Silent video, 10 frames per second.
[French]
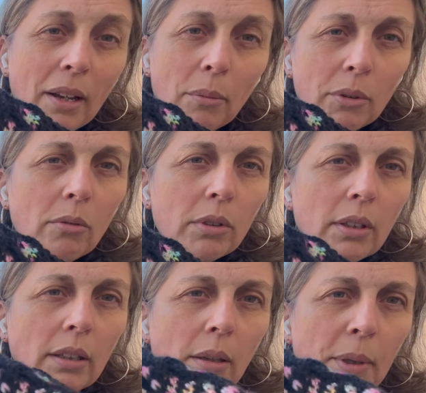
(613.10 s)
là, comme ça,
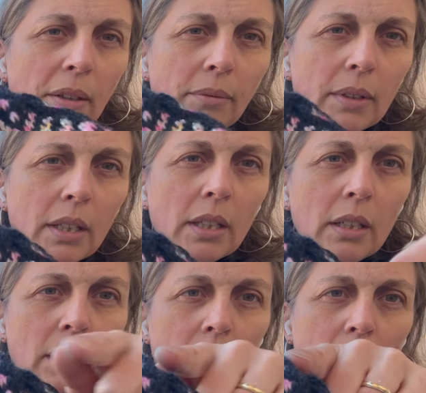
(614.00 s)
très très bien.
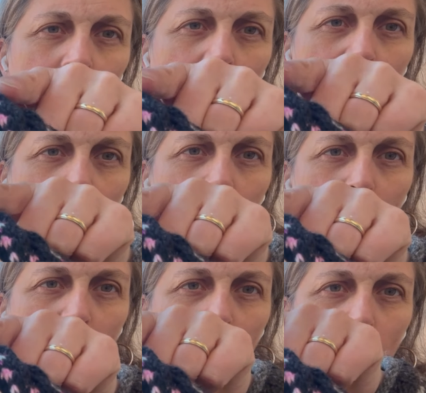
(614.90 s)
Vous voyez, ça fait
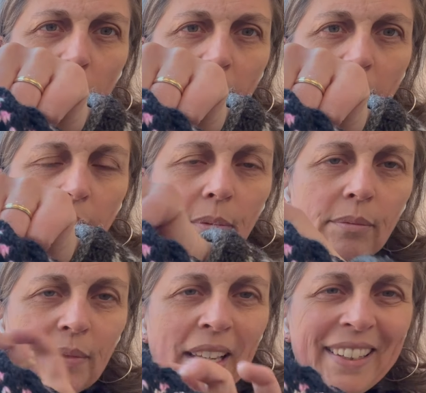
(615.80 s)
des petites montagnes.
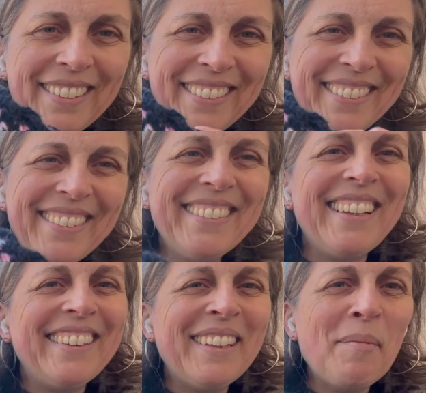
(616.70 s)

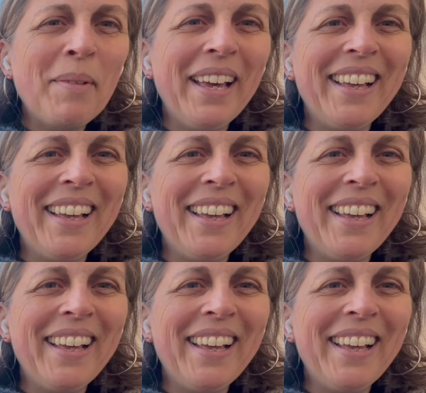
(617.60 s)
C'est le thème.